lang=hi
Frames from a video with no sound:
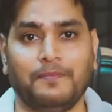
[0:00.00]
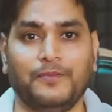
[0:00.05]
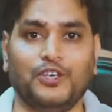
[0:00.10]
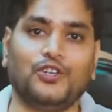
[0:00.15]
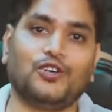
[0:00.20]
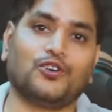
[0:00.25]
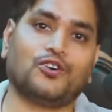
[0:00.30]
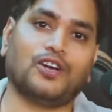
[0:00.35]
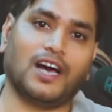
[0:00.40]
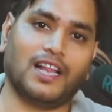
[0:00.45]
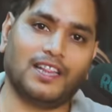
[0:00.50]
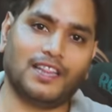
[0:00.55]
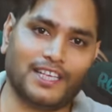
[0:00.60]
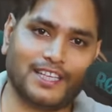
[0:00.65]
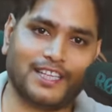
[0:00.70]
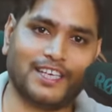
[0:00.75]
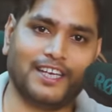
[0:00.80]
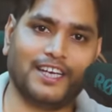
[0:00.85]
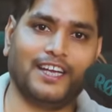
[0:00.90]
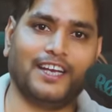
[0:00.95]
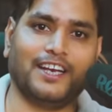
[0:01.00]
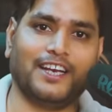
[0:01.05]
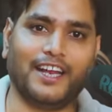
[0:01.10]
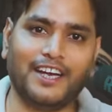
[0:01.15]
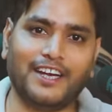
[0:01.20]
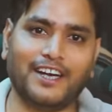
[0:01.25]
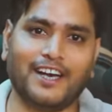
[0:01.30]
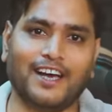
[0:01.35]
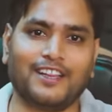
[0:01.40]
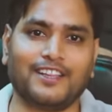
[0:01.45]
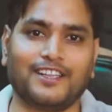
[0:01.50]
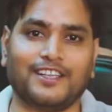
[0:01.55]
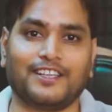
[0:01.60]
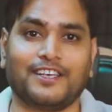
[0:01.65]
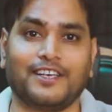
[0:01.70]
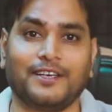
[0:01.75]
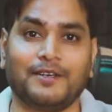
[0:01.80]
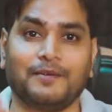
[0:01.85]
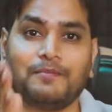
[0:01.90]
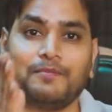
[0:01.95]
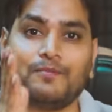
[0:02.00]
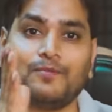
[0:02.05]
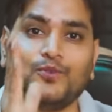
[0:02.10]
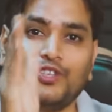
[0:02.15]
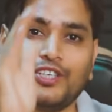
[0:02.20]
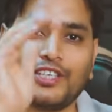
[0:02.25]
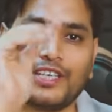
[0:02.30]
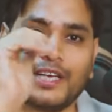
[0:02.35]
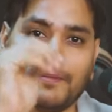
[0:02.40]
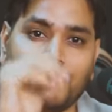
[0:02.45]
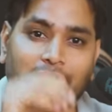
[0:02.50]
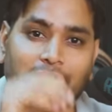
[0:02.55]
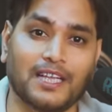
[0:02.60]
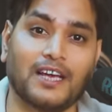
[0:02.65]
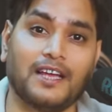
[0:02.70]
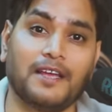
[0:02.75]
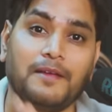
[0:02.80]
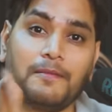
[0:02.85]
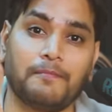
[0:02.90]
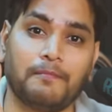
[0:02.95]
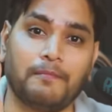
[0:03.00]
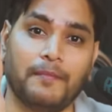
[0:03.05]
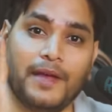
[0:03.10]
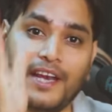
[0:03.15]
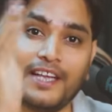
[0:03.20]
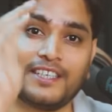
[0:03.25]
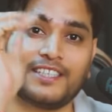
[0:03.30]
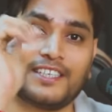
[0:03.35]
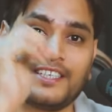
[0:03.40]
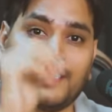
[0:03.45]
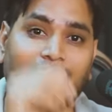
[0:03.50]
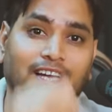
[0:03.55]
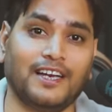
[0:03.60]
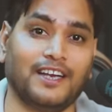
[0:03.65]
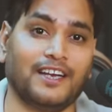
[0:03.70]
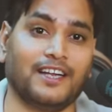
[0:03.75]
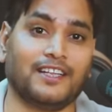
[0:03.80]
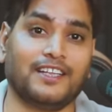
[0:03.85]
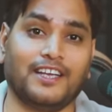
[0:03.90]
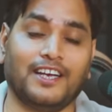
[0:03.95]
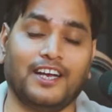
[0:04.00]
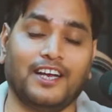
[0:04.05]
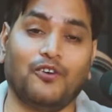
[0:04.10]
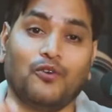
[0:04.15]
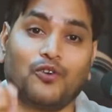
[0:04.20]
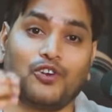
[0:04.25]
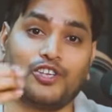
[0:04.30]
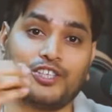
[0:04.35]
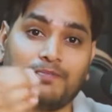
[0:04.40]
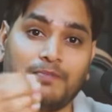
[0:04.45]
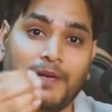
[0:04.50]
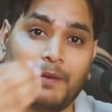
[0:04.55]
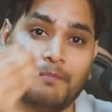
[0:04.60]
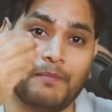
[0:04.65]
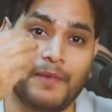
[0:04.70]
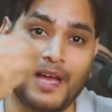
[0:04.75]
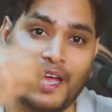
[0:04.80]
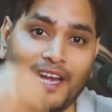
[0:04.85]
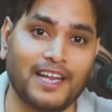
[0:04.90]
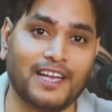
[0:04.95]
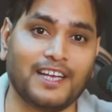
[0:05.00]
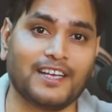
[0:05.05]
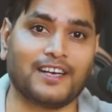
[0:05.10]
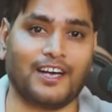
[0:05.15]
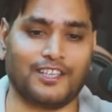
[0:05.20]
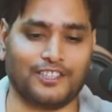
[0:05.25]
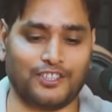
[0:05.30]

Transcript: वीडियो डालते थे नहीं डालते थे मुझे क्या पता है मेरे से क्या लेना देना और इसमें मैं लिंक कहाँ